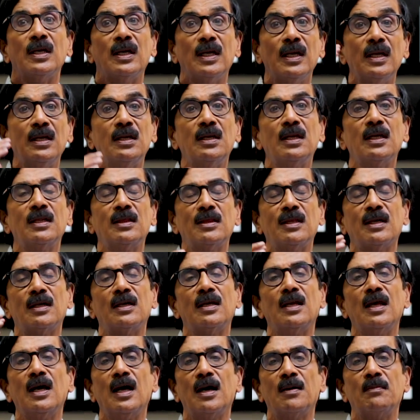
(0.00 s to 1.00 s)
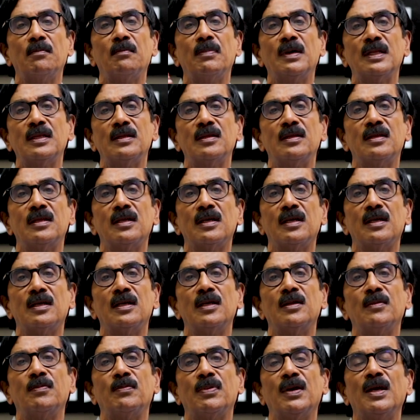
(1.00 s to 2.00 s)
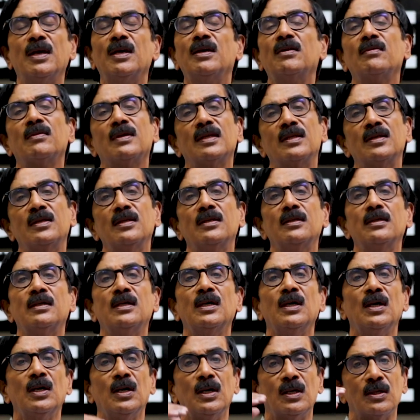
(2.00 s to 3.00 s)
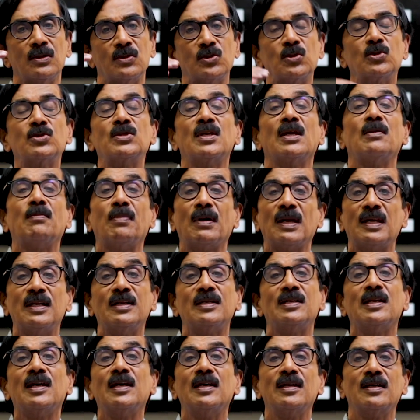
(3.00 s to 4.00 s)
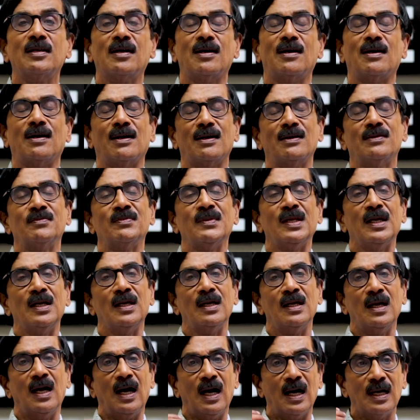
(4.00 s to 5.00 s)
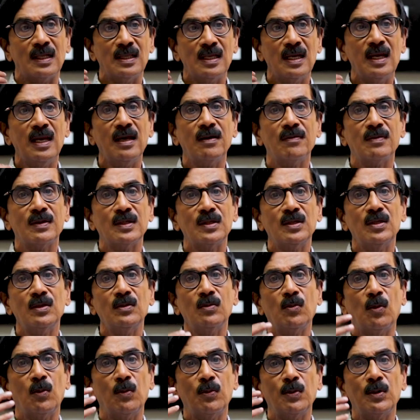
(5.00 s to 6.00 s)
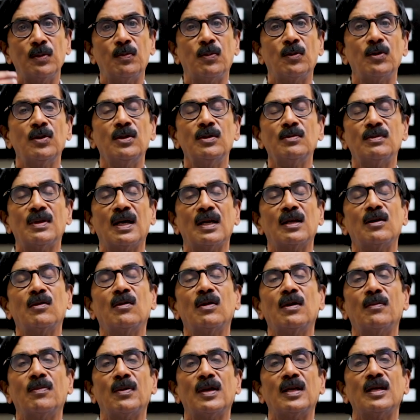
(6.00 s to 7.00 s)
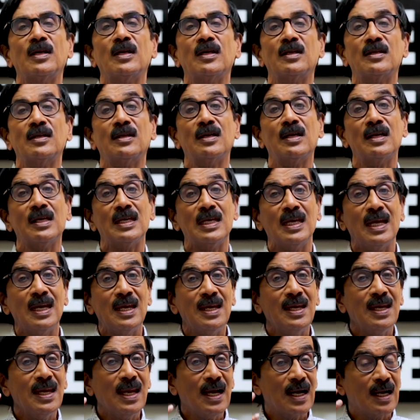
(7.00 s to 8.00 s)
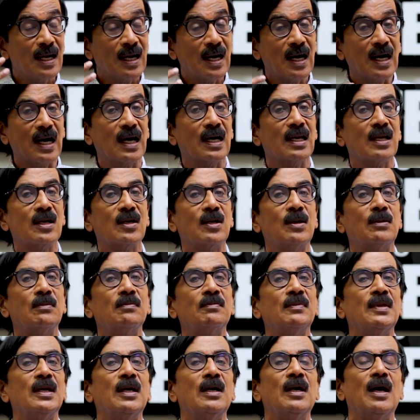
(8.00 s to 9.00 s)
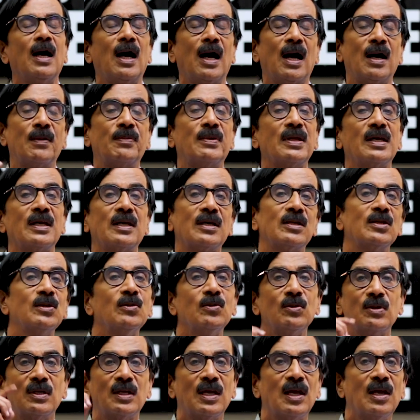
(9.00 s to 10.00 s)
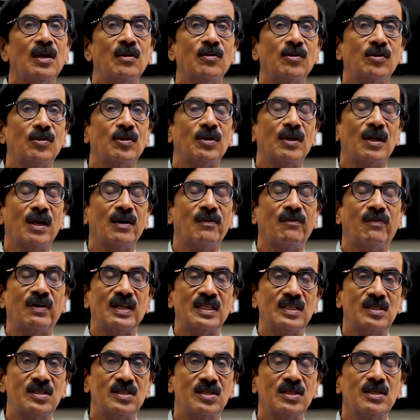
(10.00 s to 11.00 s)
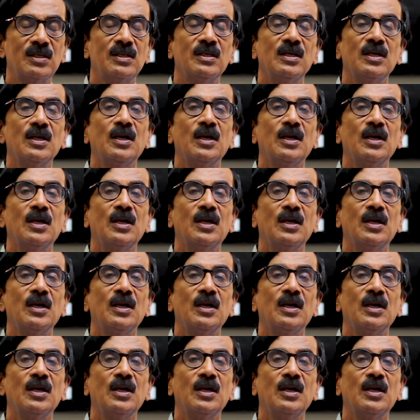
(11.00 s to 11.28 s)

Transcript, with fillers: கிட்டத்தட்ட ஐம்பத்தி ரெண்டு பேர் வந்து சூசைட் பண்ணிக்கிட்டே இருக்காங்க அதில் வந்து ஒவ்வொரு பொண்ணும் தற்கொலை பண்ணிக்கிறதுக்கு என்ன காரணம் அப்படிங்கிறது ஒரு கேள்விக்குறியாக வச்சு